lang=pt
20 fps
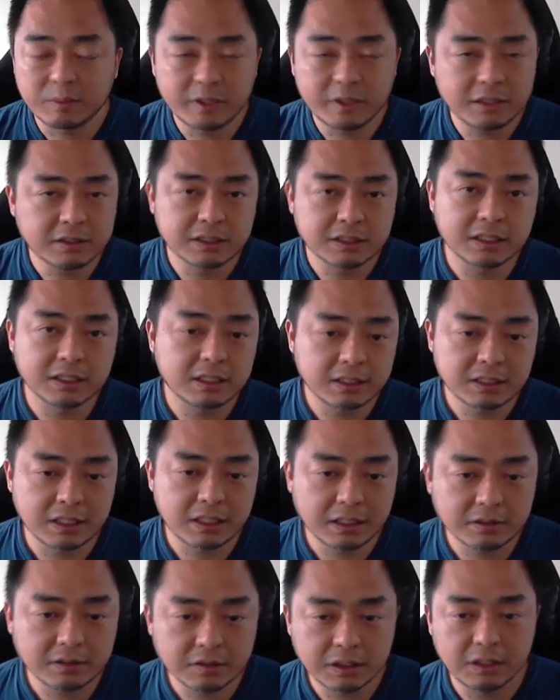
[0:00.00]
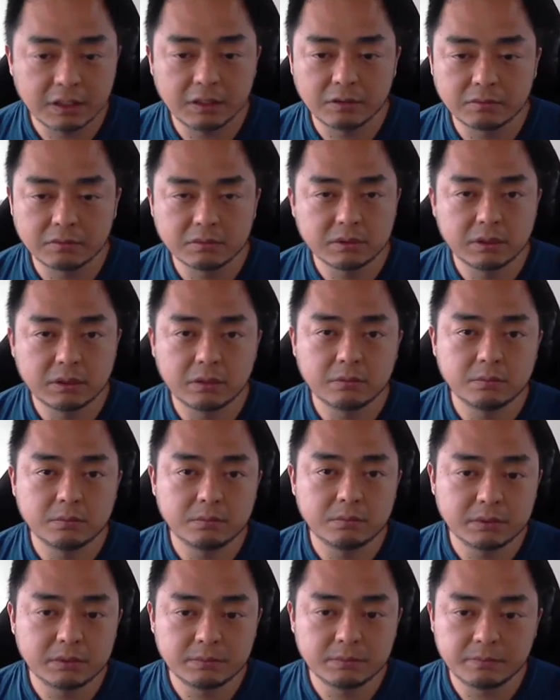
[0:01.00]
é um trabalho desgraçado que eu
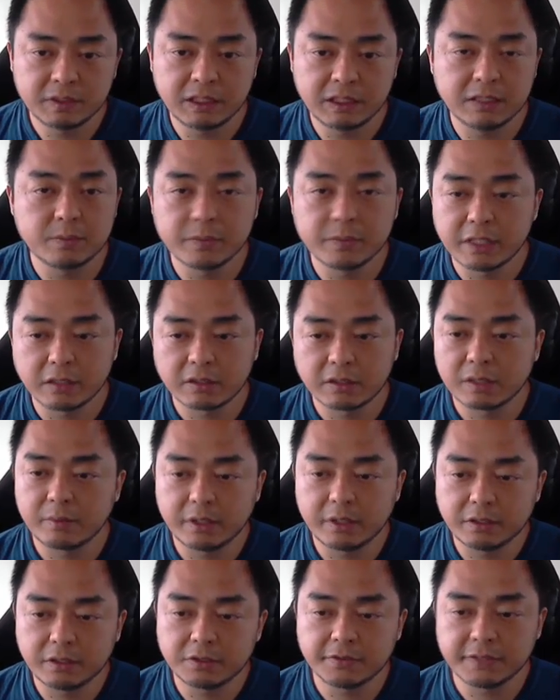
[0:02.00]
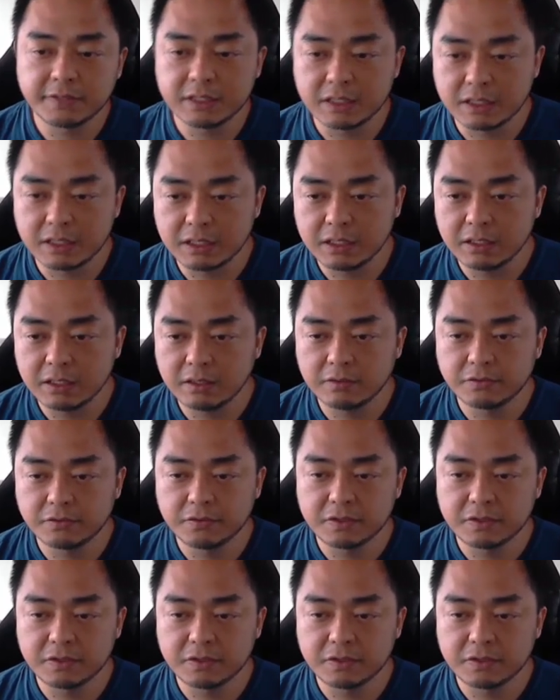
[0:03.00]
não me, quis me dar o trabalho de fazer.